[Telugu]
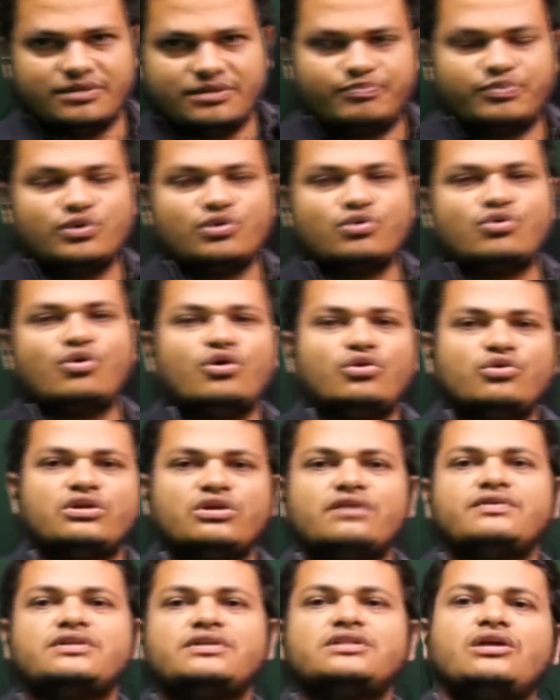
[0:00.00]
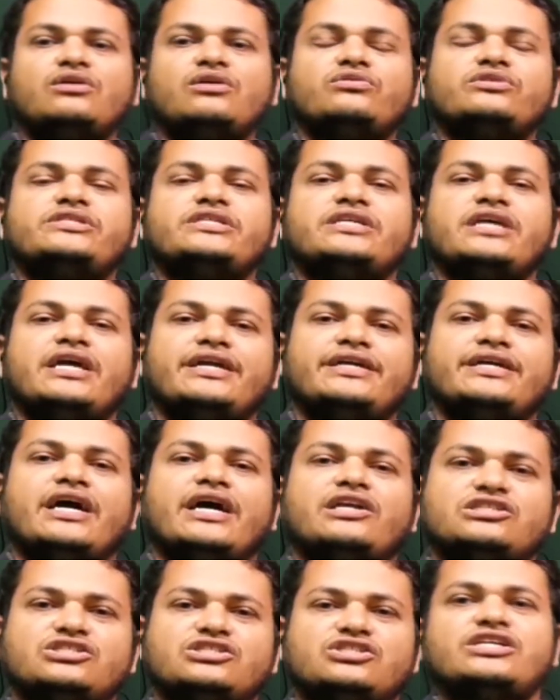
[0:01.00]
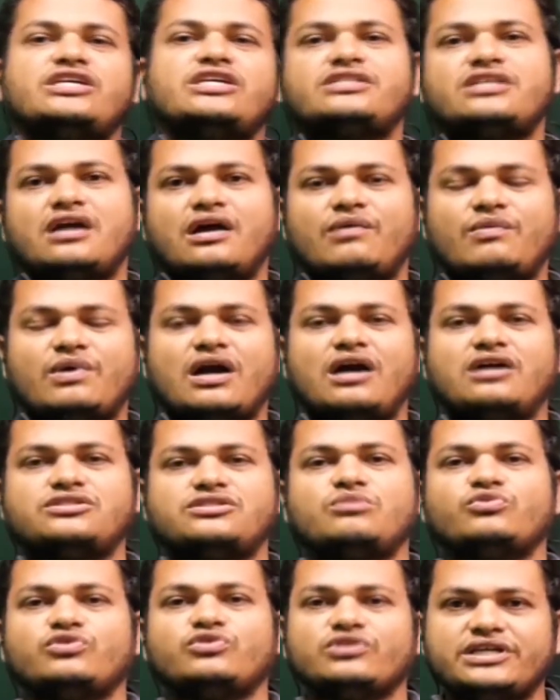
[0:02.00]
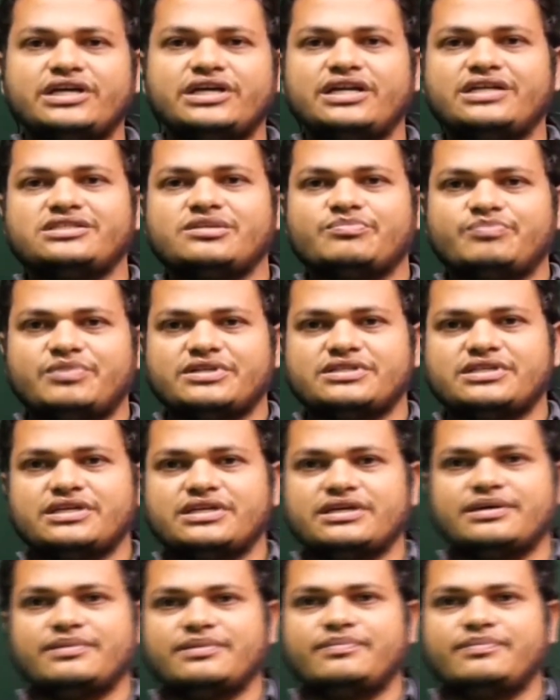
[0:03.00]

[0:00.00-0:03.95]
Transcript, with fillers: ఇప్పుడు కొల్లు రవీంద్రను సిఐడి అరెస్ట్ చేసే అవకాశం ఉంది అని చెప్పేసి